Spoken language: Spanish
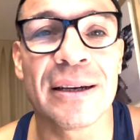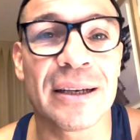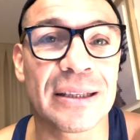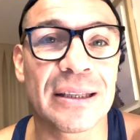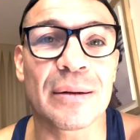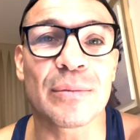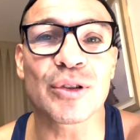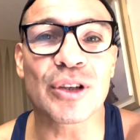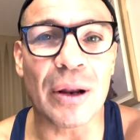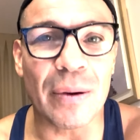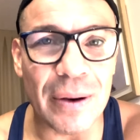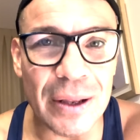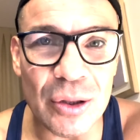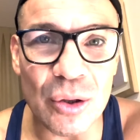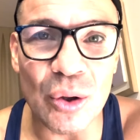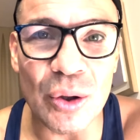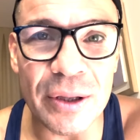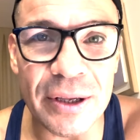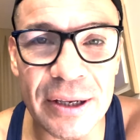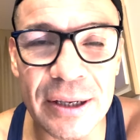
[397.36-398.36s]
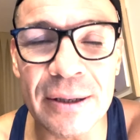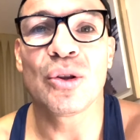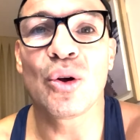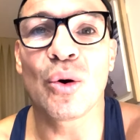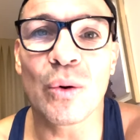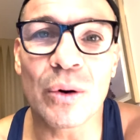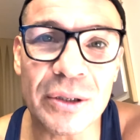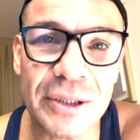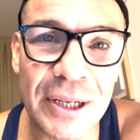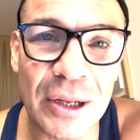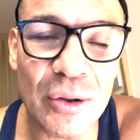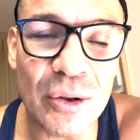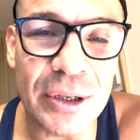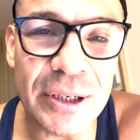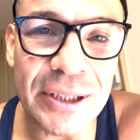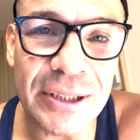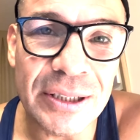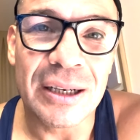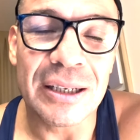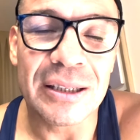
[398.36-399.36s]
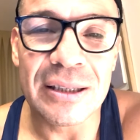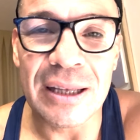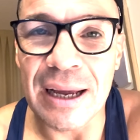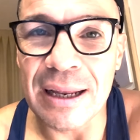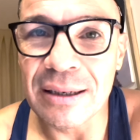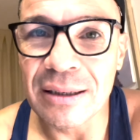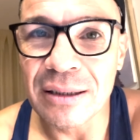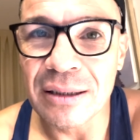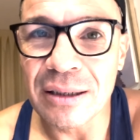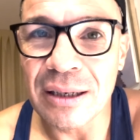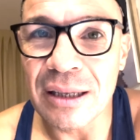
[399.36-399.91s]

Estamos hablando de dos boxeadores que están